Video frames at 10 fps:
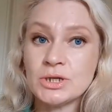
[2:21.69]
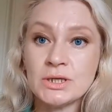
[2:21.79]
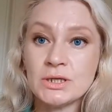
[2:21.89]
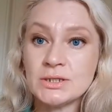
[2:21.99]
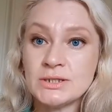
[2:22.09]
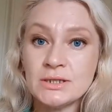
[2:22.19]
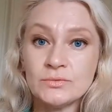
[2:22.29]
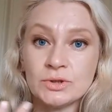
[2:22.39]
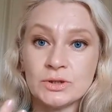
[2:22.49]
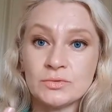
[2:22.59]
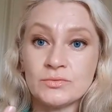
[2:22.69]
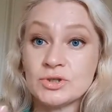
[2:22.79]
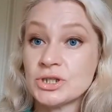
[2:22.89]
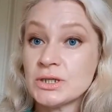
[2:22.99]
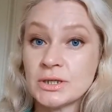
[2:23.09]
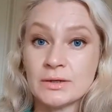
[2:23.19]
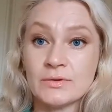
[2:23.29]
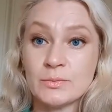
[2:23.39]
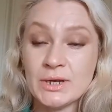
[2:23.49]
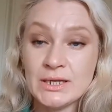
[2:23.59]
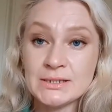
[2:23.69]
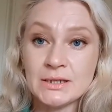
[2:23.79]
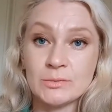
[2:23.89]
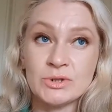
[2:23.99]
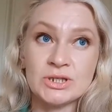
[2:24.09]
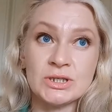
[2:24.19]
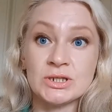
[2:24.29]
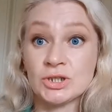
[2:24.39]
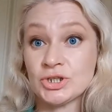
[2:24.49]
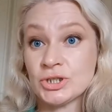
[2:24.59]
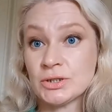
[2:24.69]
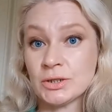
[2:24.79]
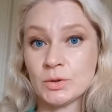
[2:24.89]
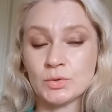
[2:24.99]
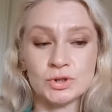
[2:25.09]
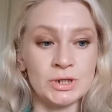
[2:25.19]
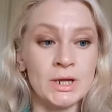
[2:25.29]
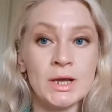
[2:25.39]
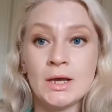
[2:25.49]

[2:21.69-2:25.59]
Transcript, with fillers: нигде вот такого жирного блеска, ближе даже к жирной коже,